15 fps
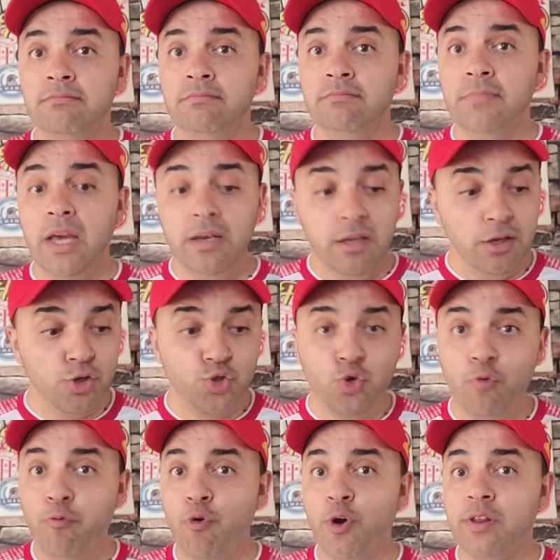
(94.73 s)
يعني
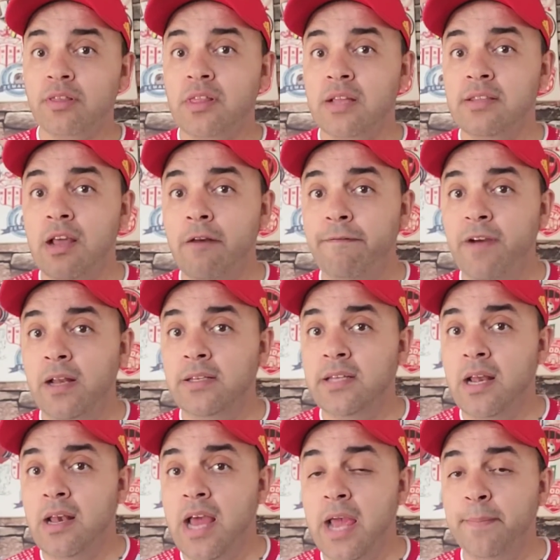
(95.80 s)
تشوفوا رده ديال الفعل ديال
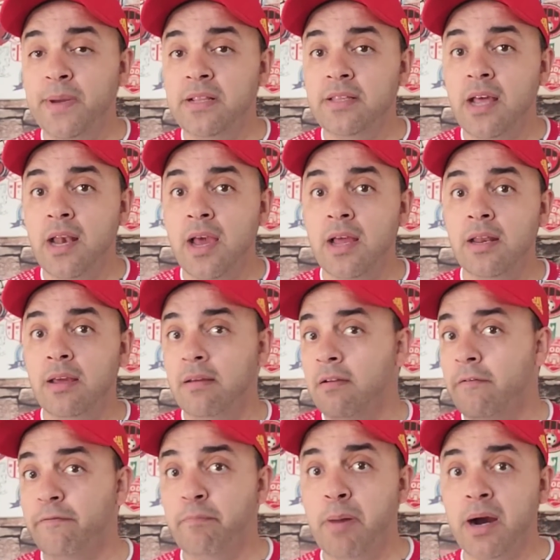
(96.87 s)
اللاعبين ديال الاهلي
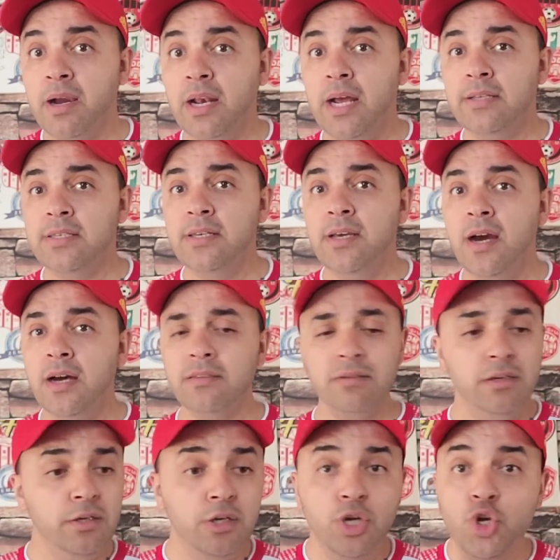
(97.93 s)
في بنك الاحتياط
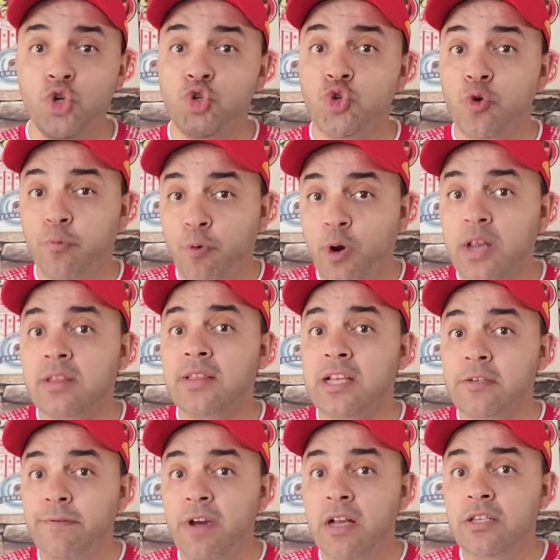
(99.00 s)
تشوفوا رده
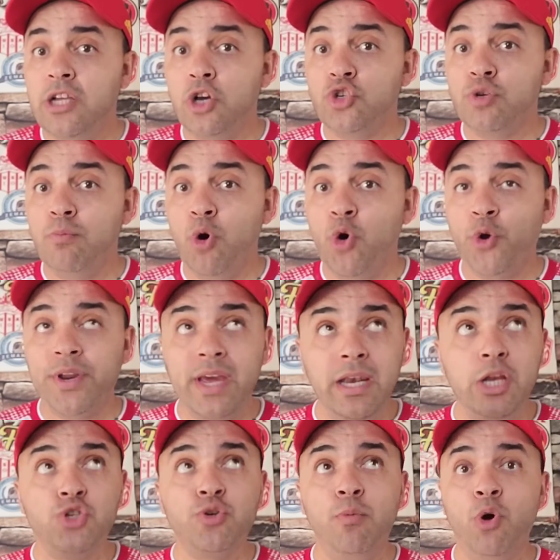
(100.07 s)
فعل ديال الجمهور يعني
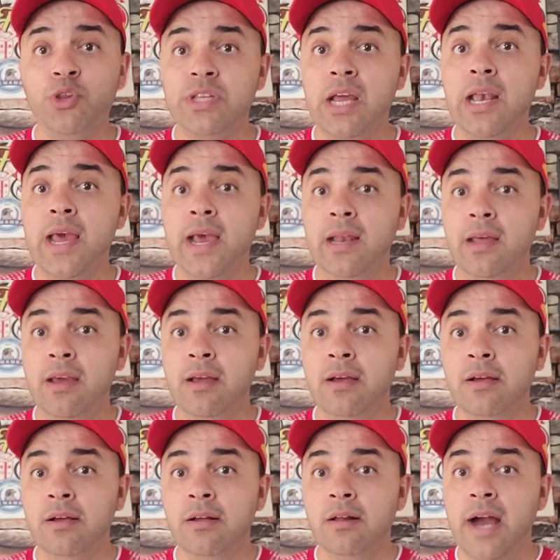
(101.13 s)
الجمهور ديال الاهلي
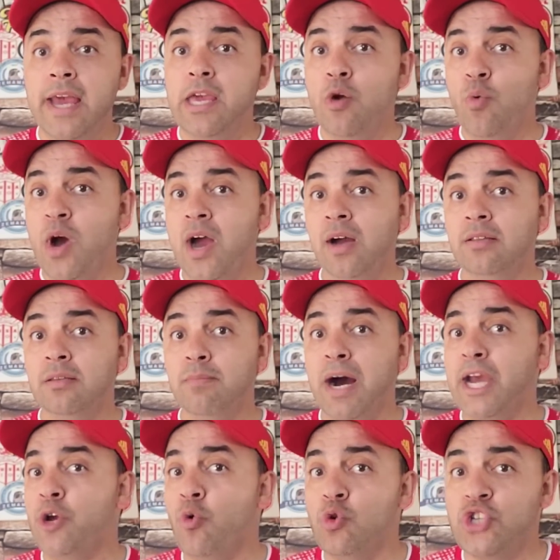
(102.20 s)
اي واحد ما
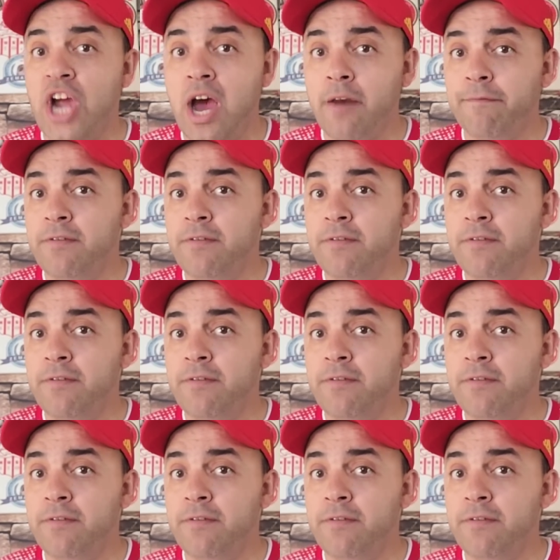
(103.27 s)
غيكونش عارف